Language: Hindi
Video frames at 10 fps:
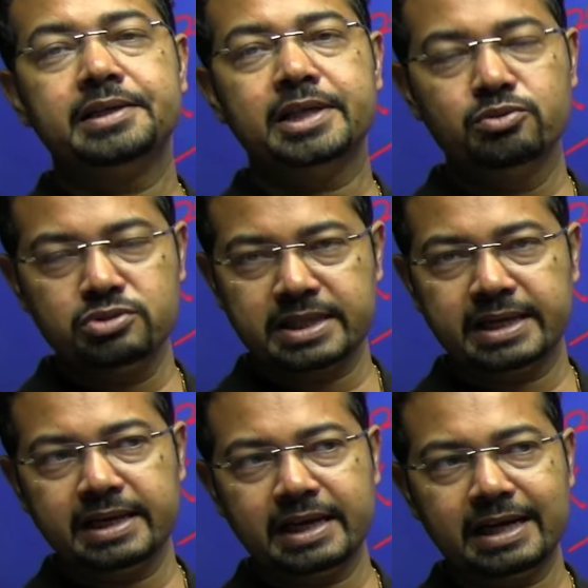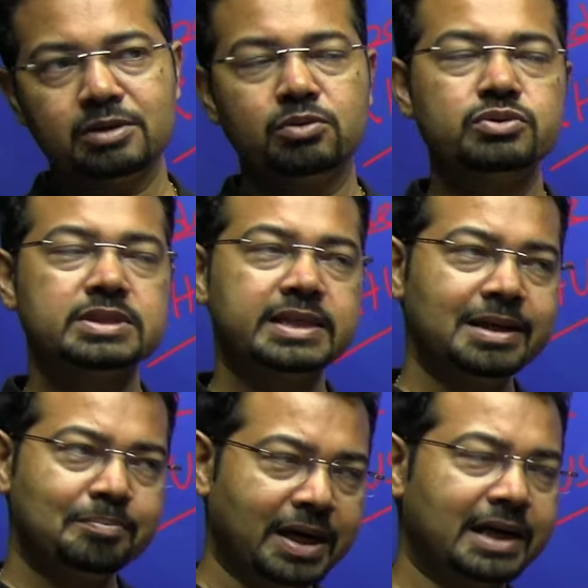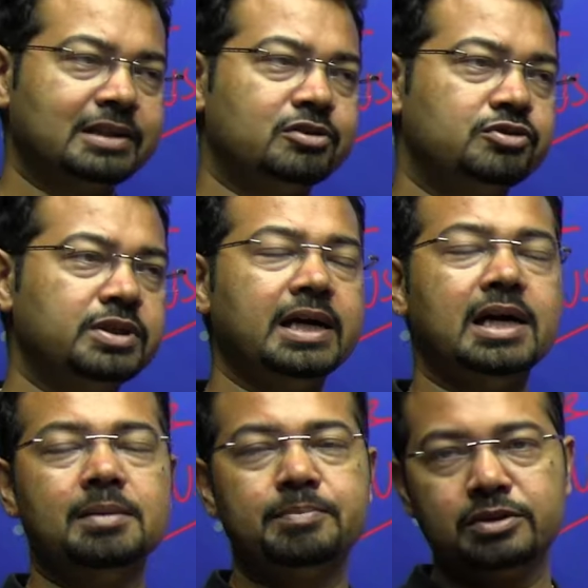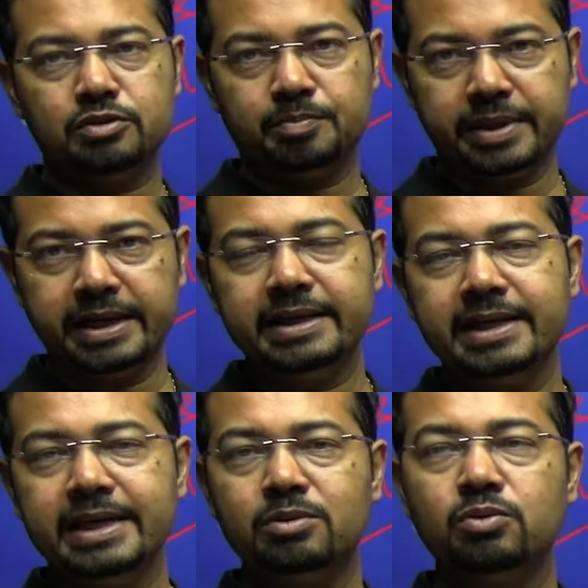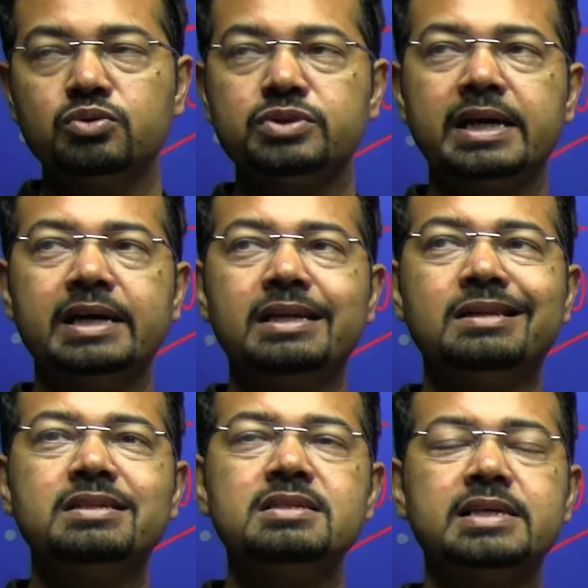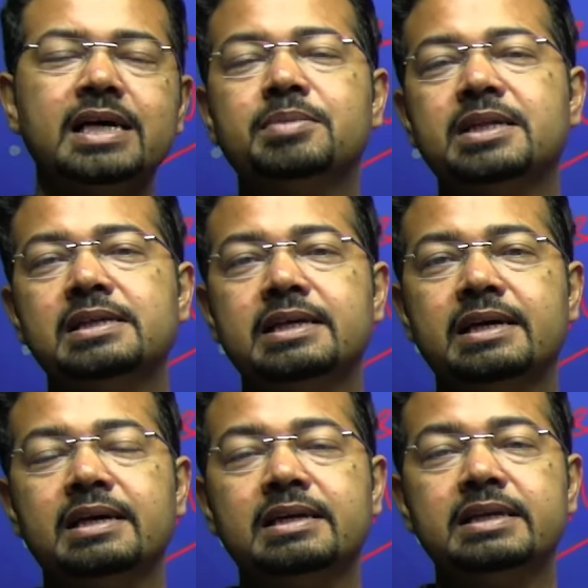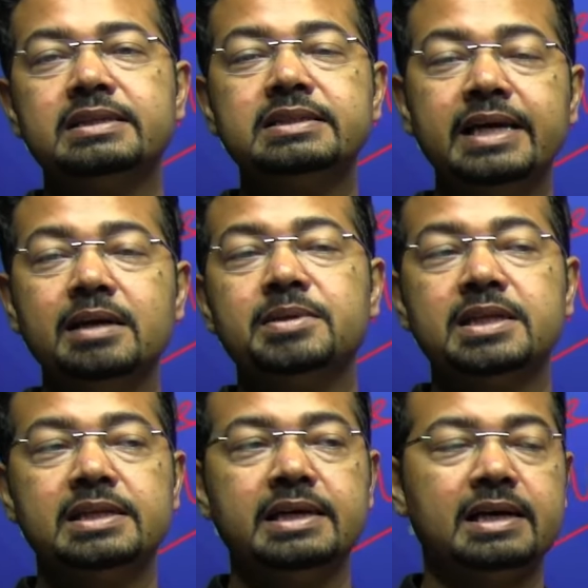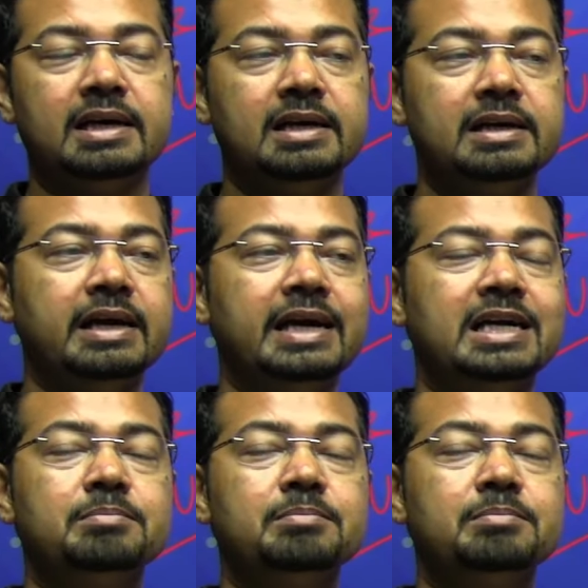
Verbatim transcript: यूज़ करें एंड उसके बाद जो है आपका जो पढ़ाई है उसका दिशा ही बदल जाएगा नज़रिया ही बदल जाएगा एंड